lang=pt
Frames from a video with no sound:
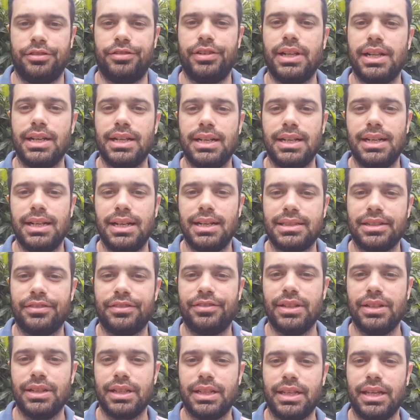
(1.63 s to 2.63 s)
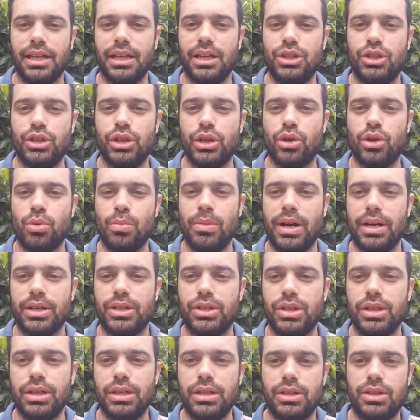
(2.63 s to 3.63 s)
Fala galera que tá falando aqui, é Diego
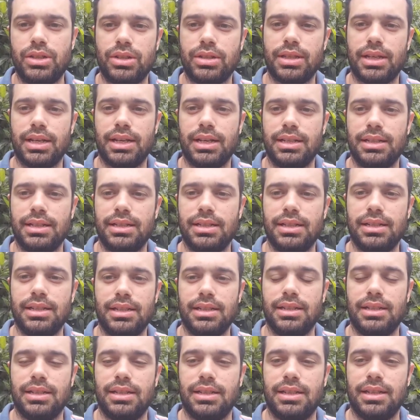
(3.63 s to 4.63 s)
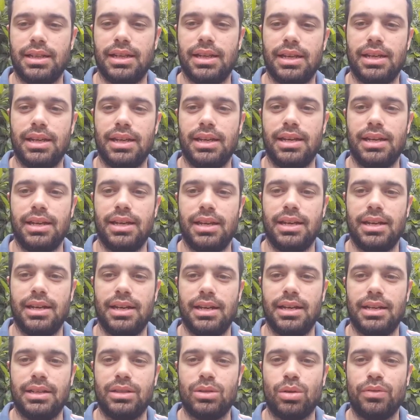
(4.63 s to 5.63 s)
Martins, tá?
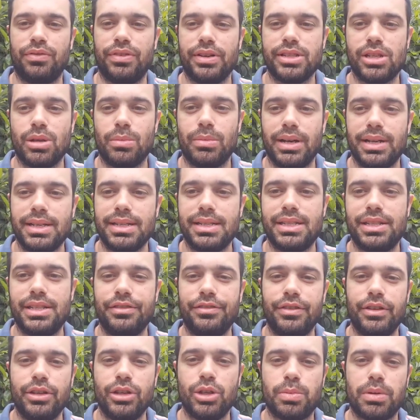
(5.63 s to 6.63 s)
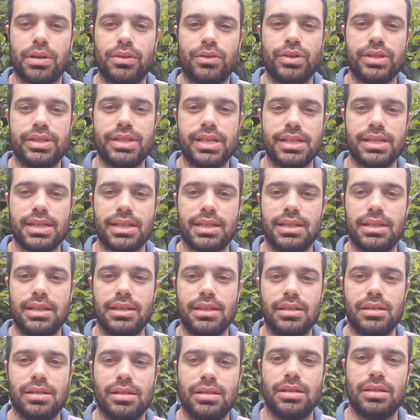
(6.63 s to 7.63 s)
É, então fazendo mais esse vídeo para vocês
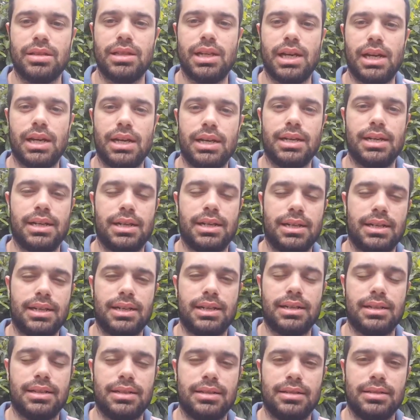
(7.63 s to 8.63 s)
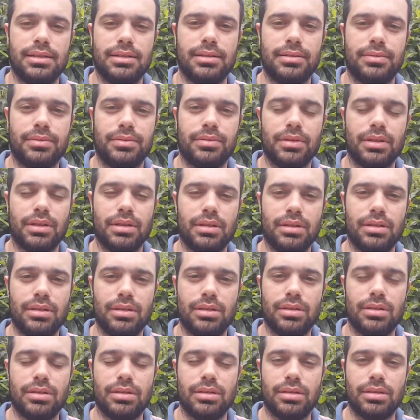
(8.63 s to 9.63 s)
aqui da,
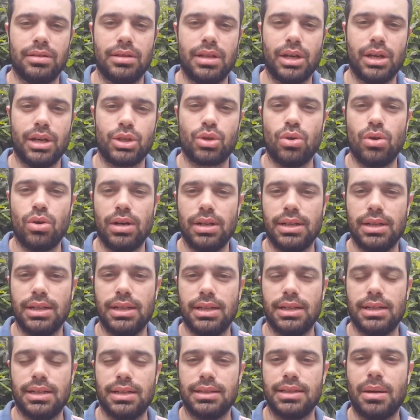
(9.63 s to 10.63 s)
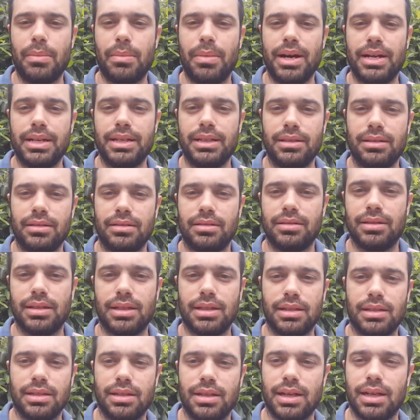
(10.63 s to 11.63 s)
da escola da Marinha,
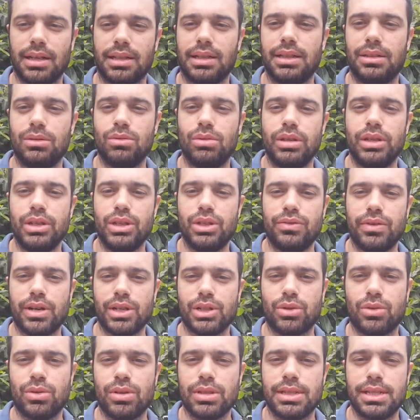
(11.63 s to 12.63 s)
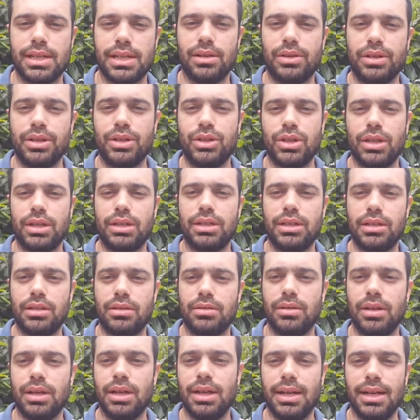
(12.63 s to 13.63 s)
tá? Aqui no Lins de Vasconcelos, Rio de Janeiro.
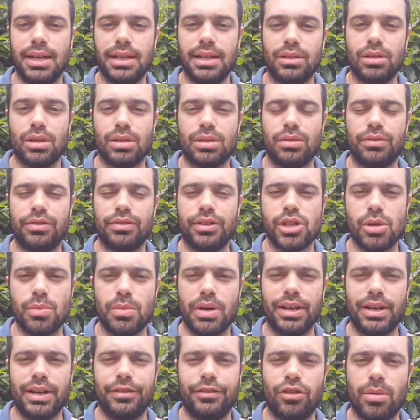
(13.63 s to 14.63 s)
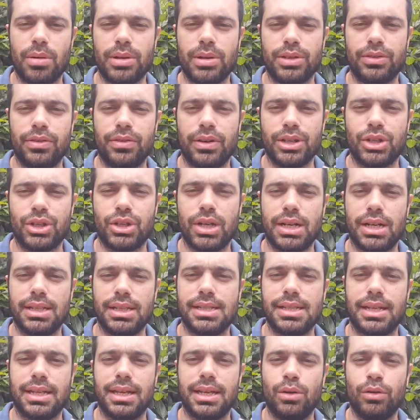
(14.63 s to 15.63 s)
Nós vamos fazer uma reforma de fachada,
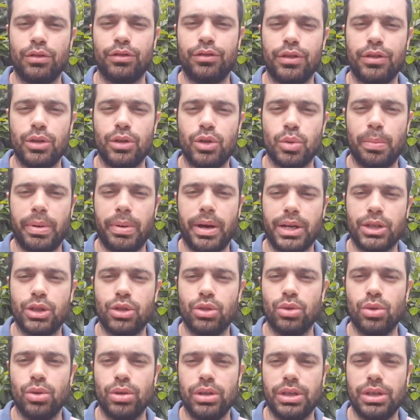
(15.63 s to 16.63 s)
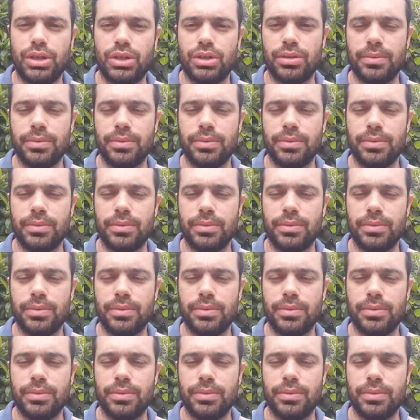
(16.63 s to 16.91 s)
esse aqui é o vídeo parte 2.